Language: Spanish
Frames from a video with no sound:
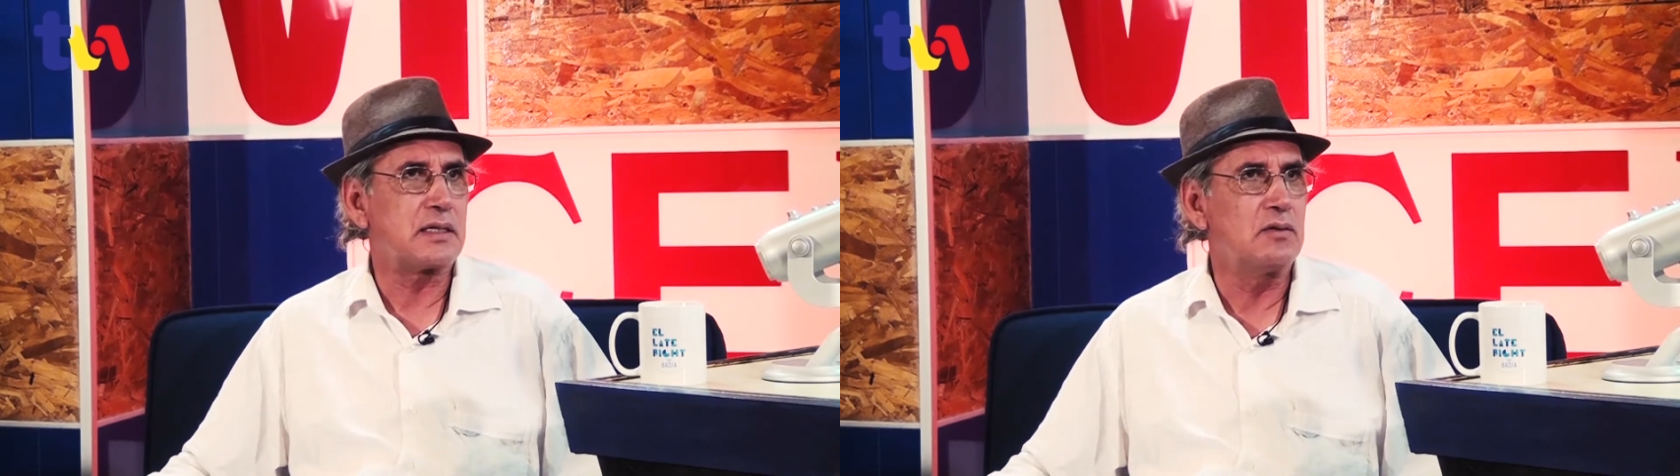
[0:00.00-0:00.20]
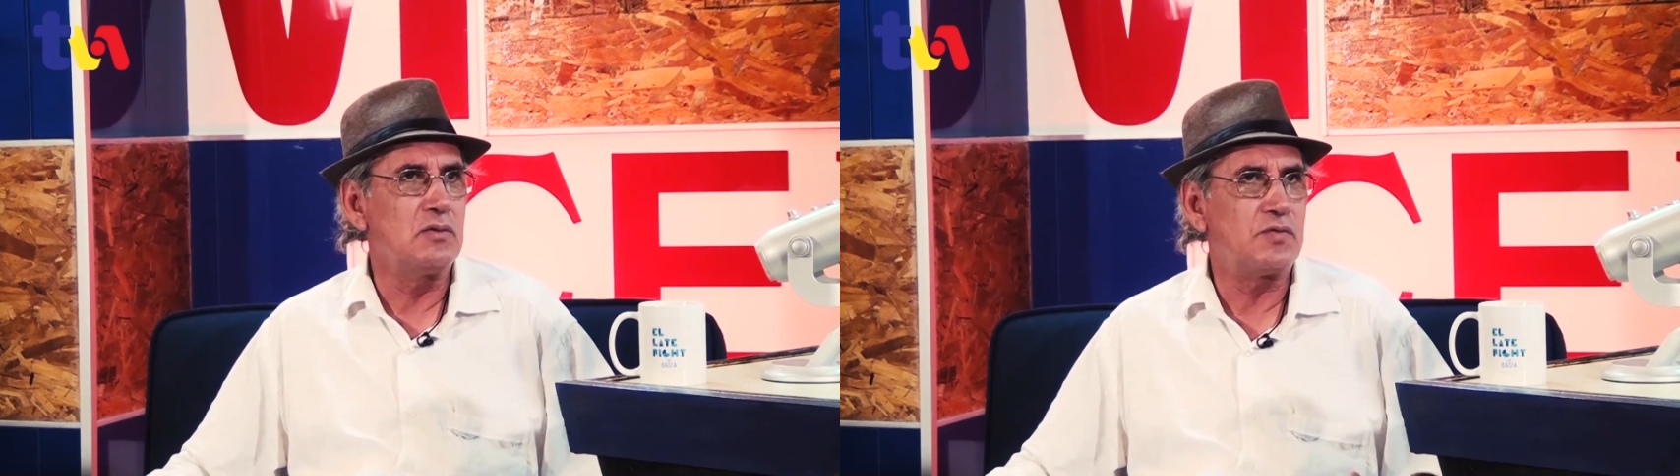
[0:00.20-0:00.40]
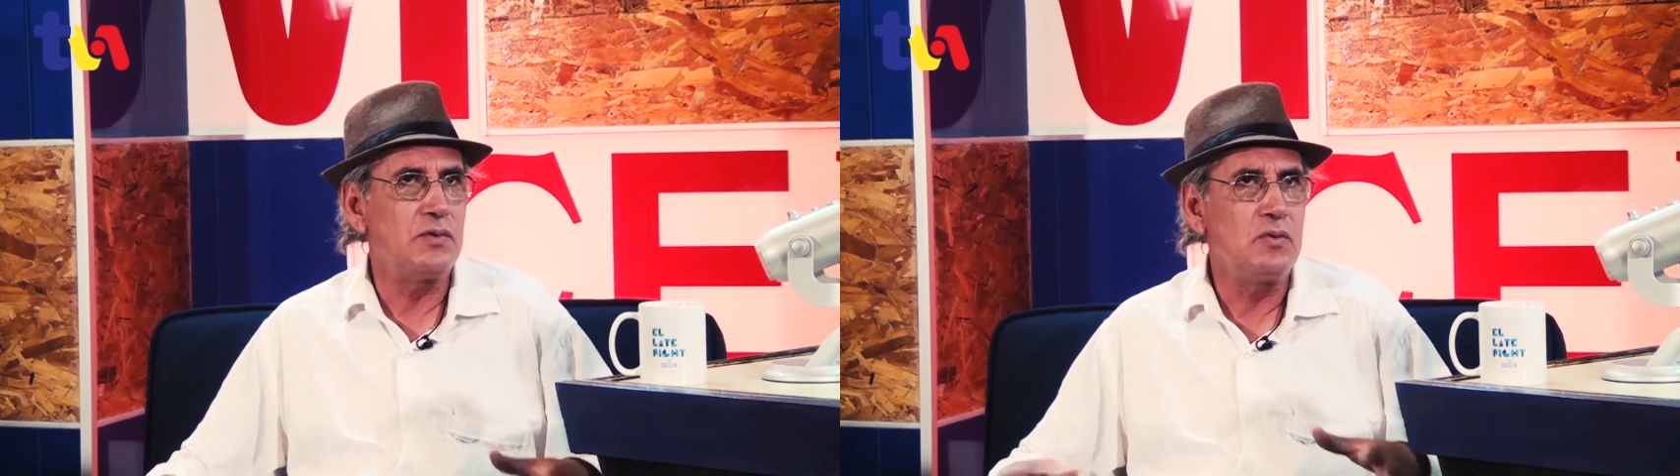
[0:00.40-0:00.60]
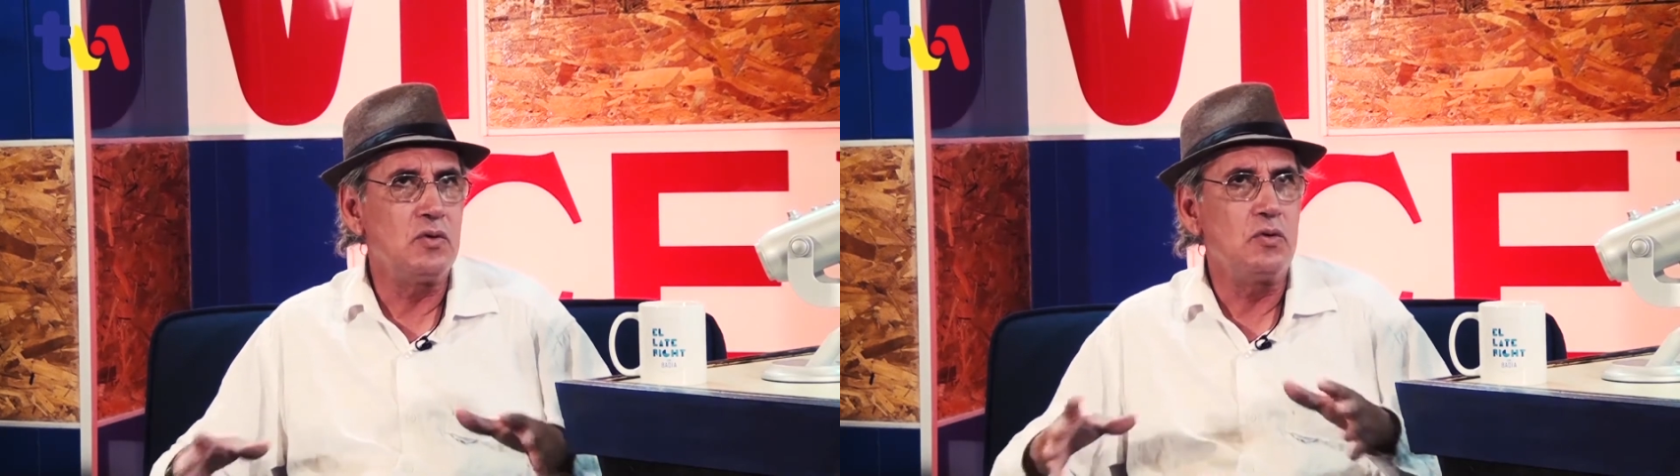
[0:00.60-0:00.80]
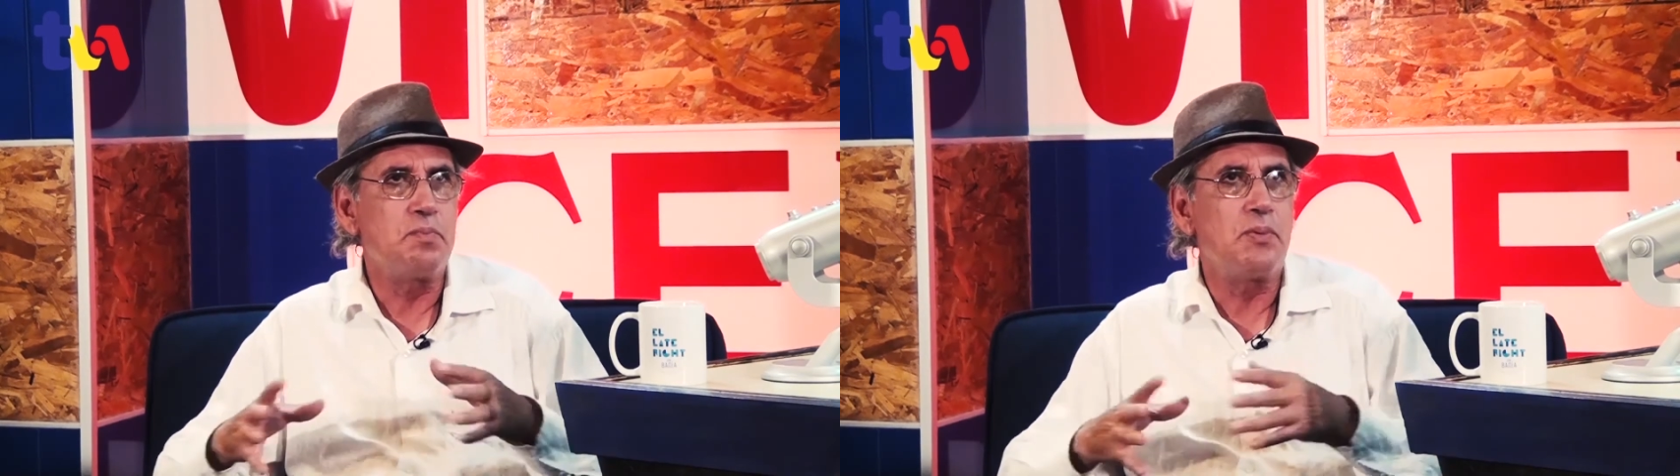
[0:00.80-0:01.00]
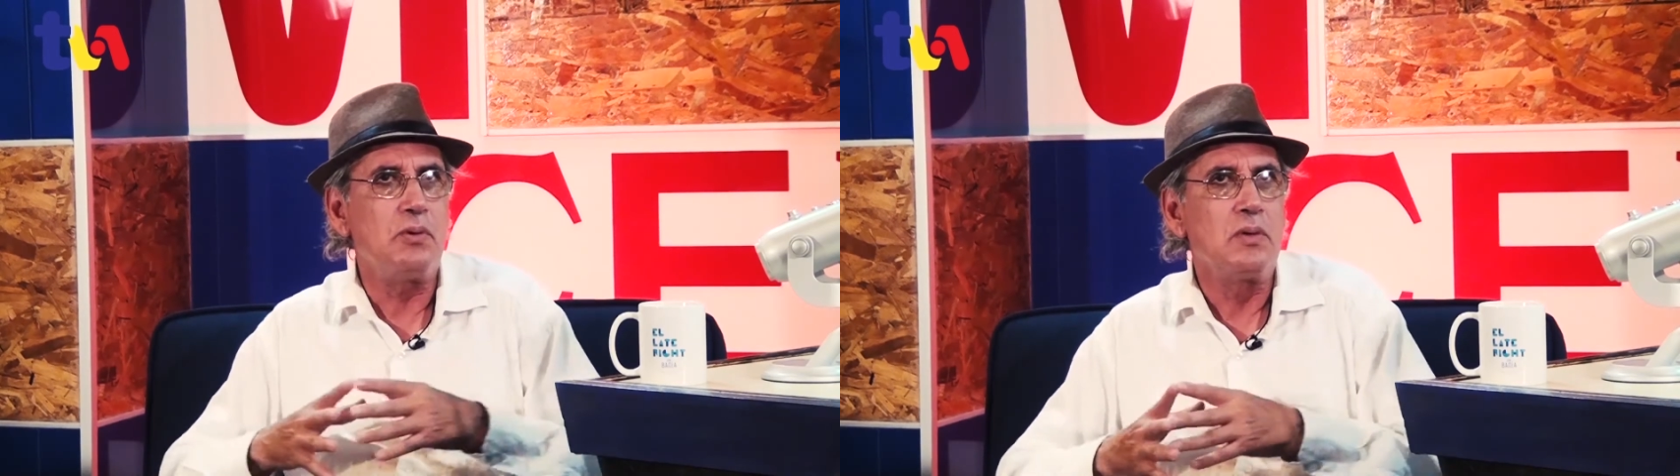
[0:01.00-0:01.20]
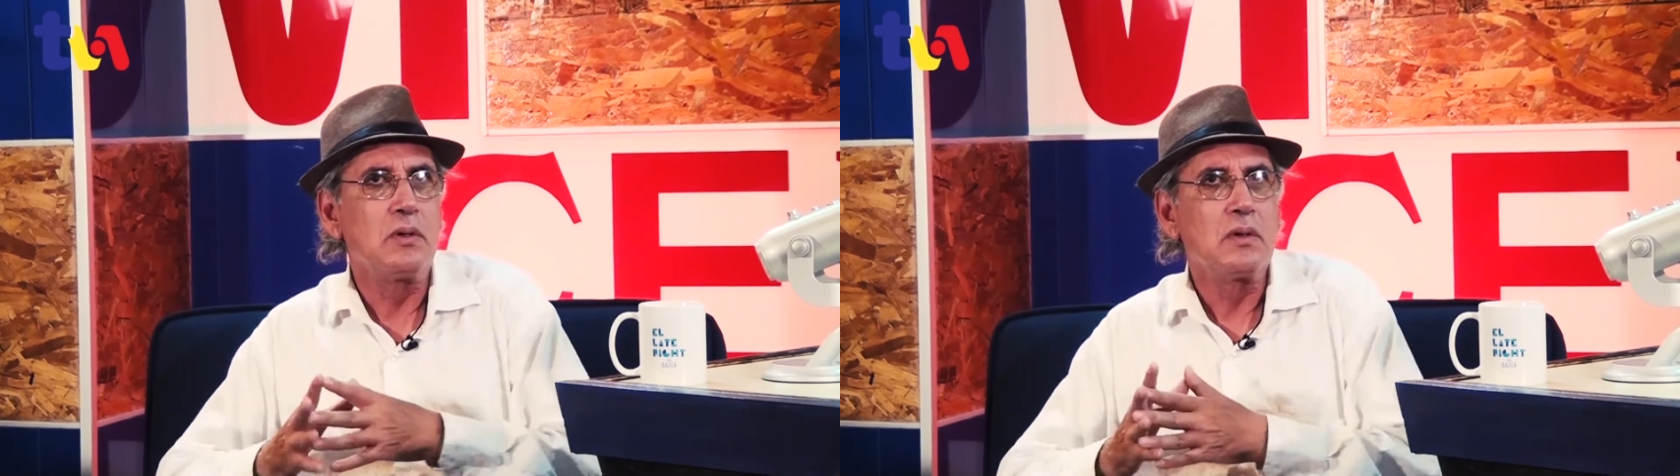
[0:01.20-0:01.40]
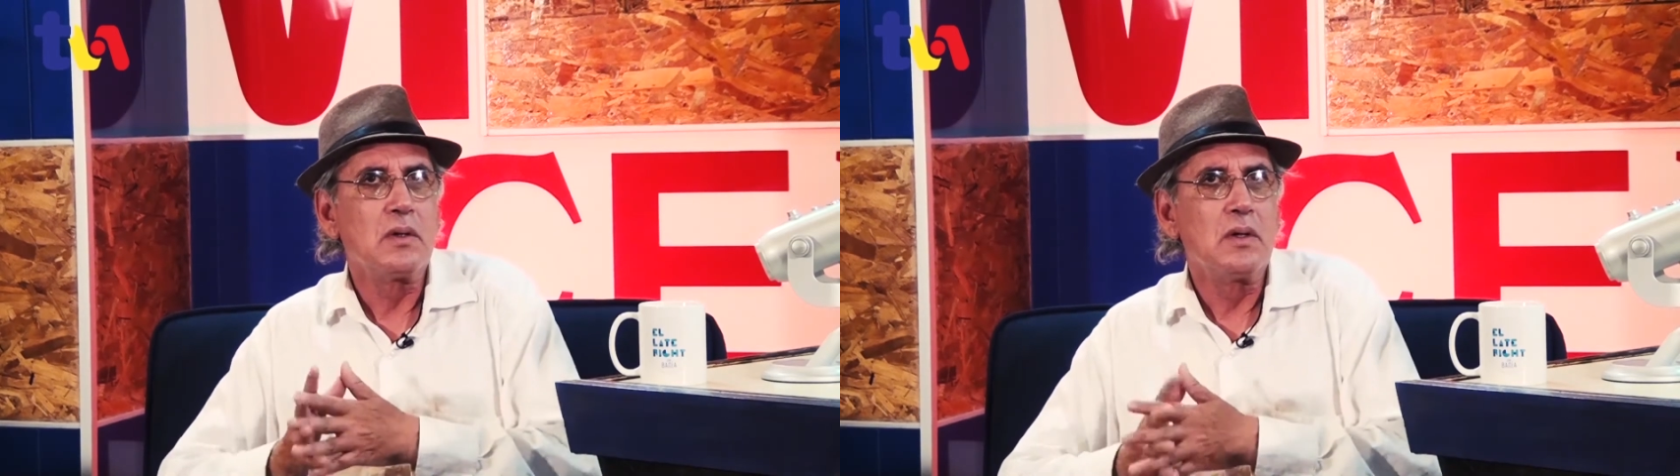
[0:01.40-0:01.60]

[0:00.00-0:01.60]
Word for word: se reunió. Fue un grupo